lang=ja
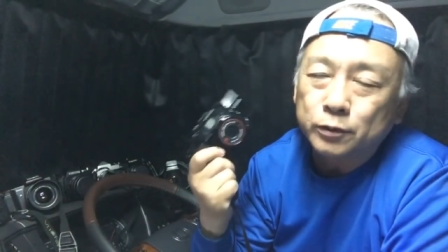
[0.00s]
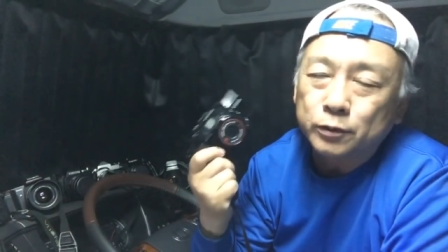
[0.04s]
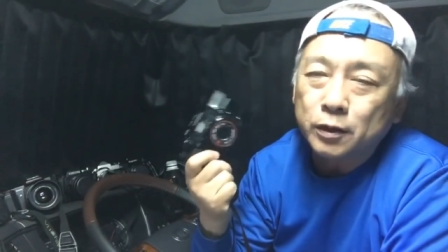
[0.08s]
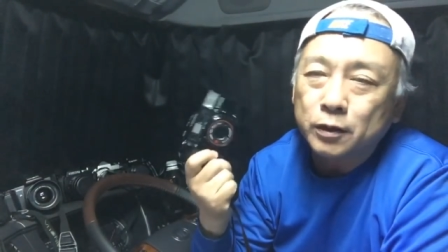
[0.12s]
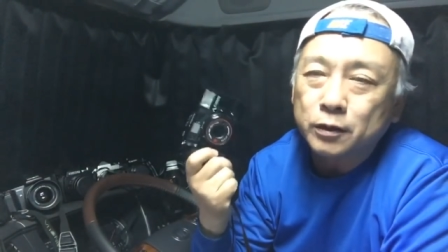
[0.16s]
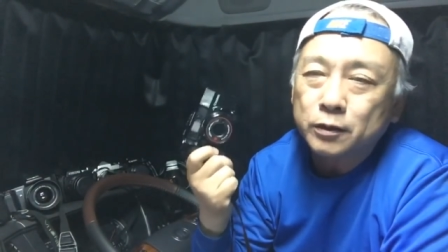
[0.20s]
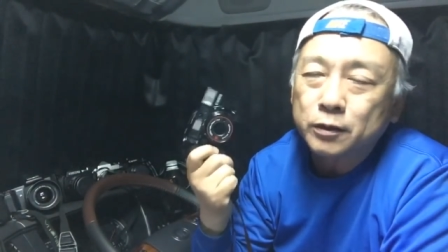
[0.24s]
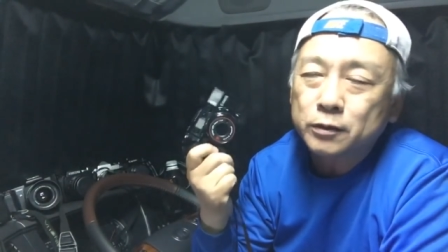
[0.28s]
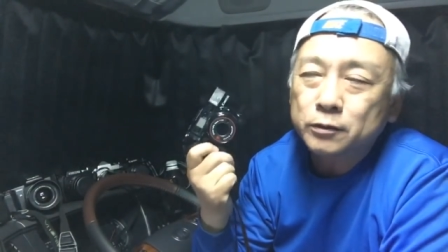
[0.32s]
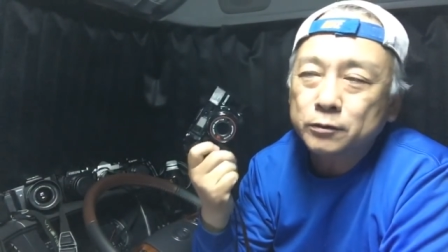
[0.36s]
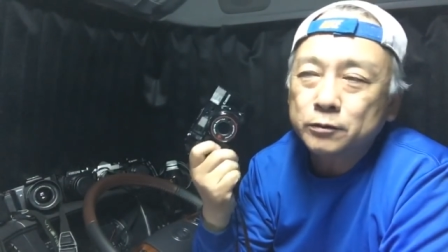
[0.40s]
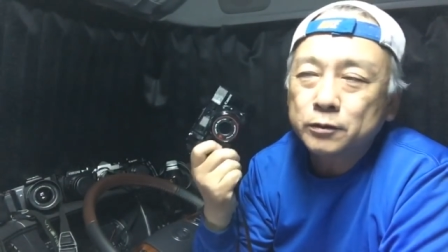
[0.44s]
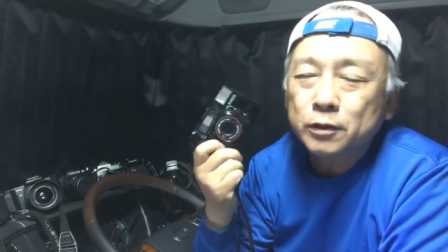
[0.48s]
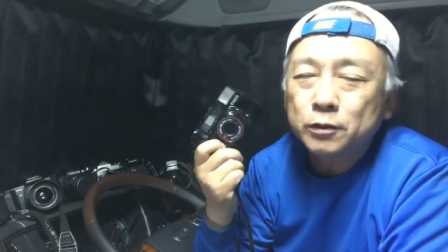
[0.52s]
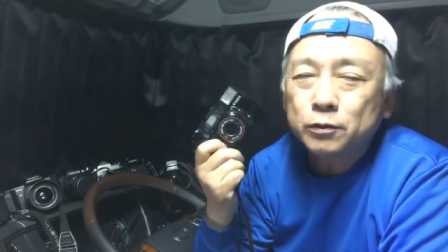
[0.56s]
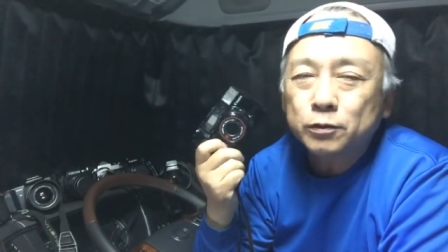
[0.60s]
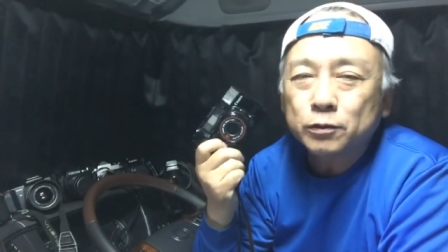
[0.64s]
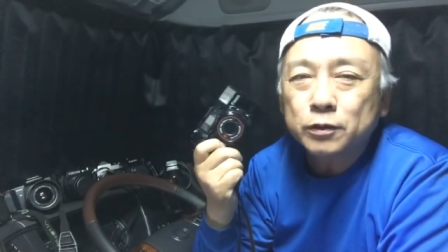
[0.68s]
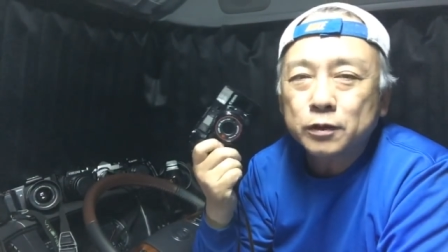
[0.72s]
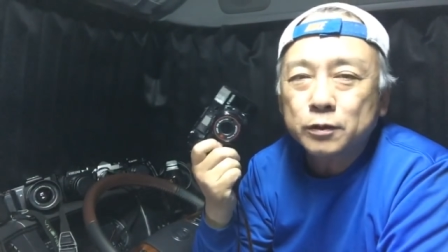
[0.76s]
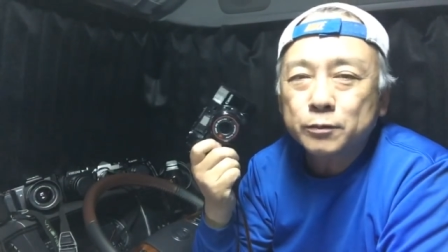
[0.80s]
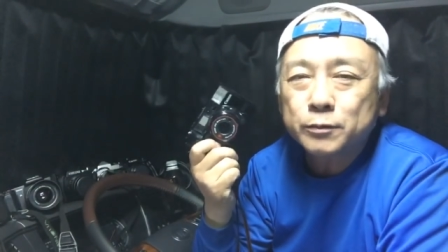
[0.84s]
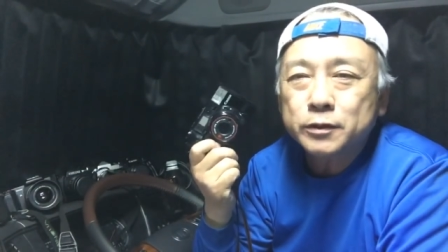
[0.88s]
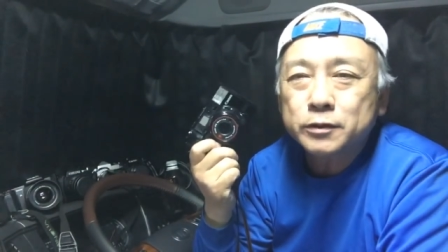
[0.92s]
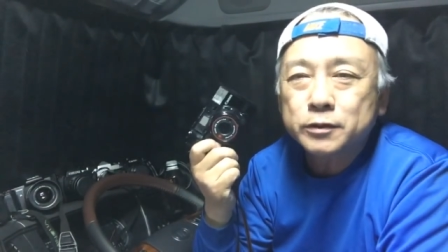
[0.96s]
手軽に
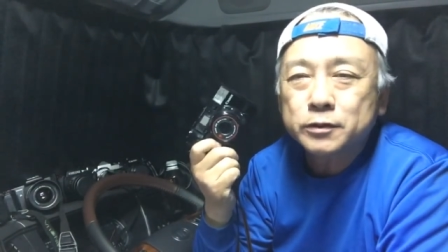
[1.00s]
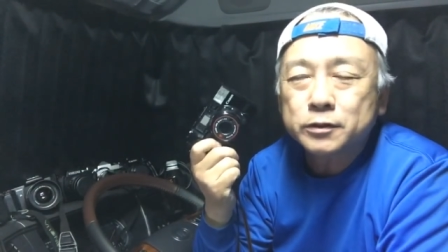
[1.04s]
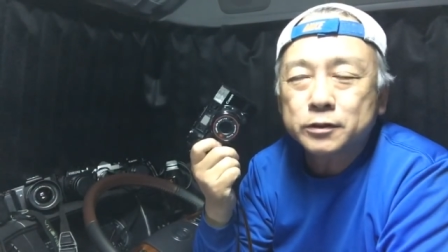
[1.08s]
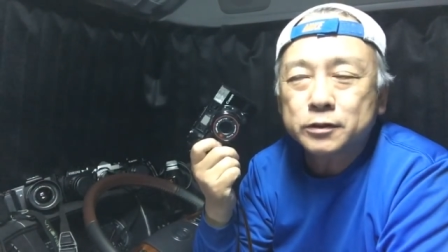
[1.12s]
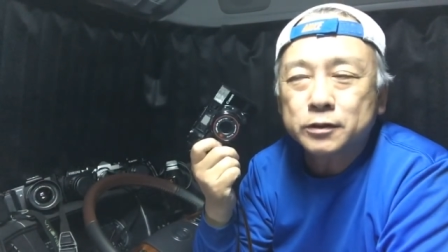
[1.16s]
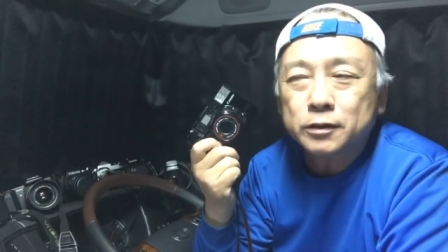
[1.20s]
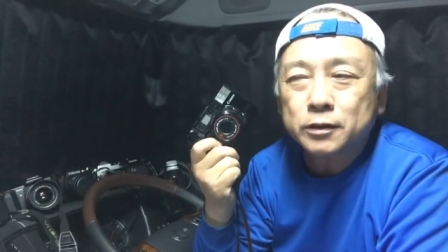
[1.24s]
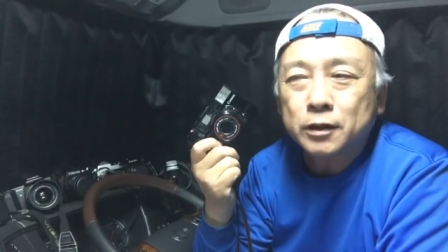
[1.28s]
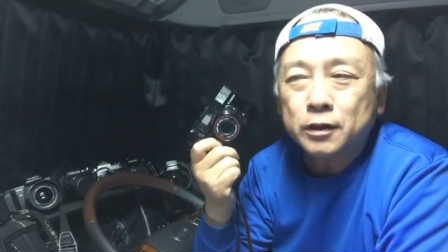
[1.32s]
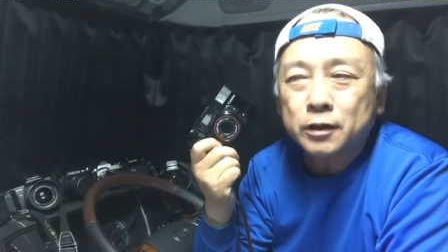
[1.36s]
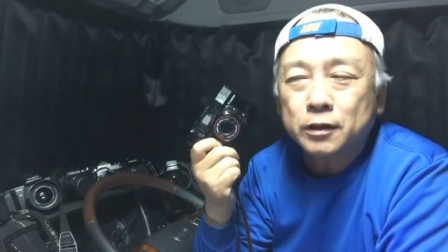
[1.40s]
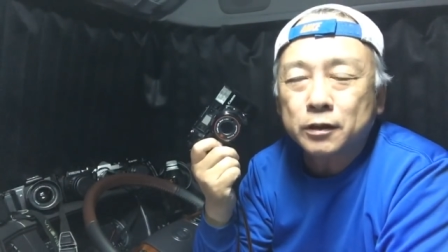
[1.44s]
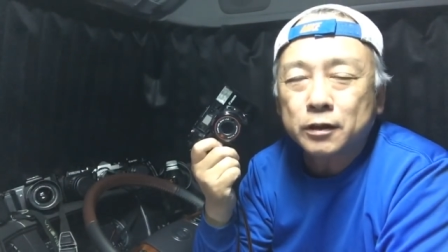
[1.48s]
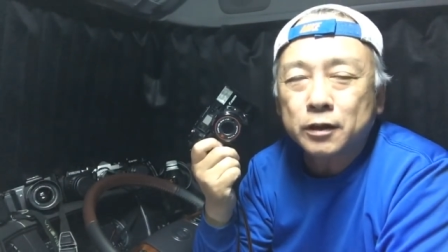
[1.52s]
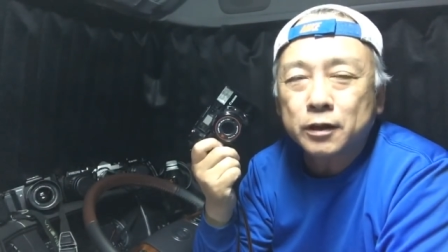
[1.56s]
撮れますしね、